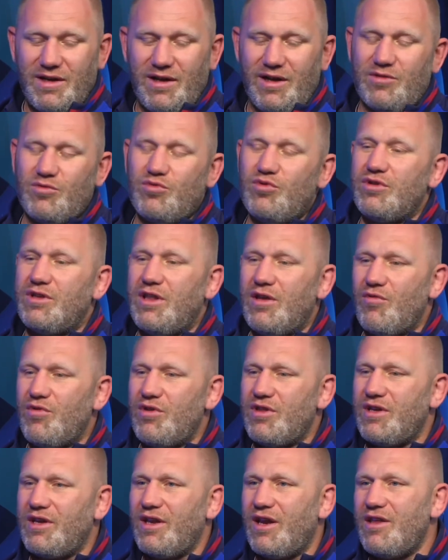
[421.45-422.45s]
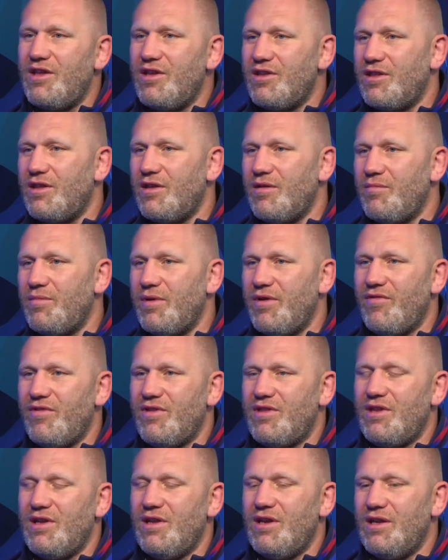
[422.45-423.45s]
откуда-то его из-за границы
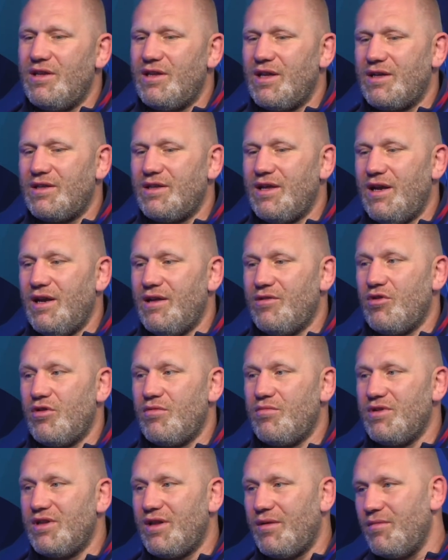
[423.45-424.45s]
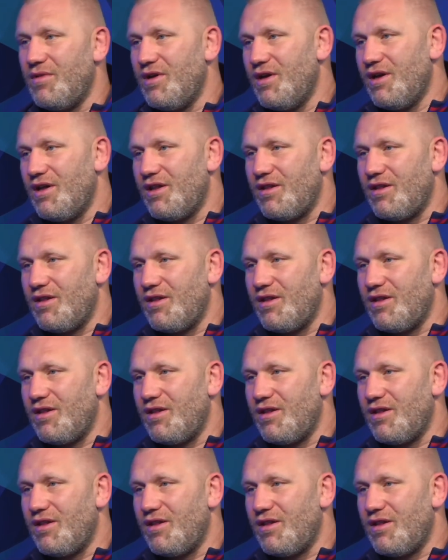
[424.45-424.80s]
привезти или так далее. То есть мы там